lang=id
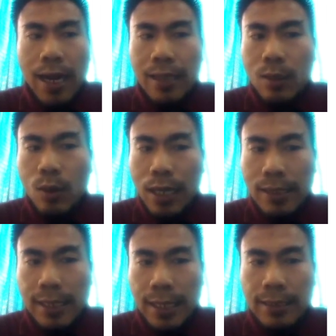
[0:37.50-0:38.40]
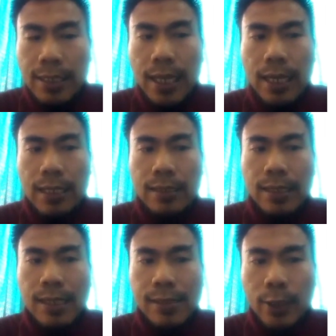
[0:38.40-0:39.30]
Ataukah
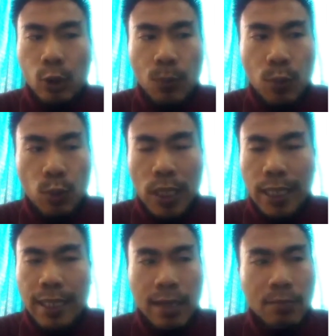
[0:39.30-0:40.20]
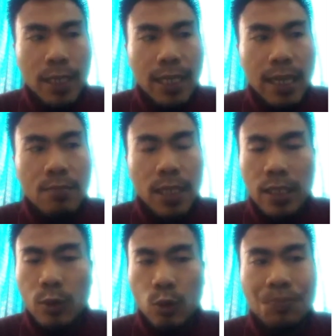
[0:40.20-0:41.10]
jangan-jangan tidak satupun dari gambar-gambar
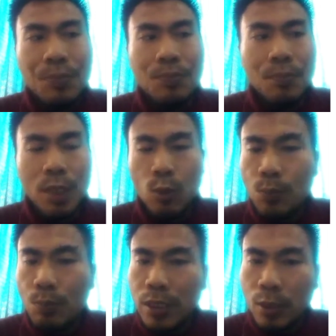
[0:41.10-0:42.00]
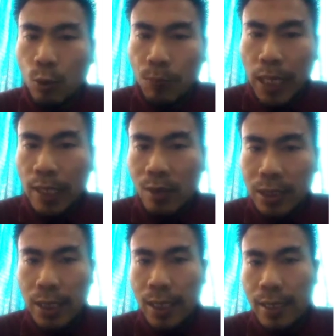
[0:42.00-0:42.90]
itu menyerupai
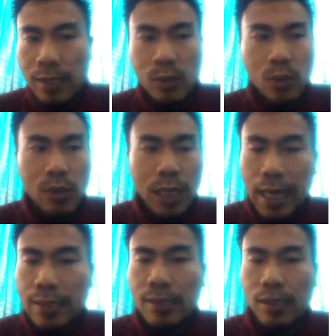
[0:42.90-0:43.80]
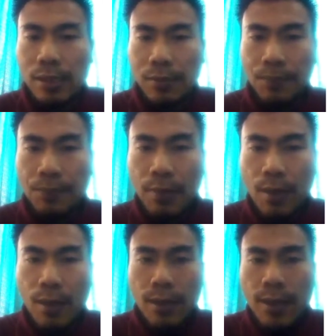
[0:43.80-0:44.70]
wajah Yesus yang asli?
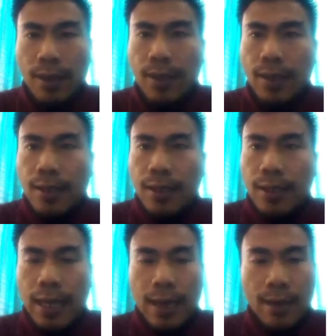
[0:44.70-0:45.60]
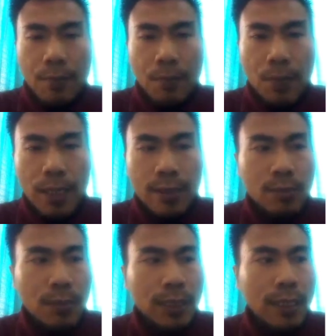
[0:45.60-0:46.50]
Nah, pada
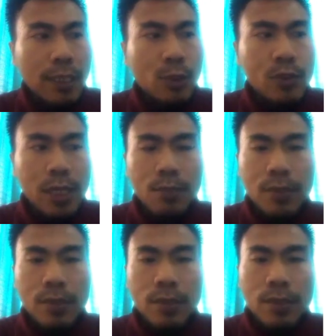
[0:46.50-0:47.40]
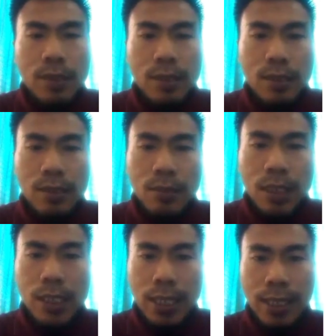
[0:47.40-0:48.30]
kesempatan itu saya me, e,
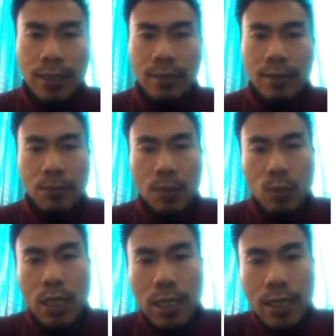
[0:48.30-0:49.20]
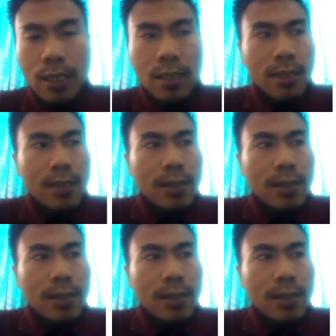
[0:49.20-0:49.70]
melihat pemuda ini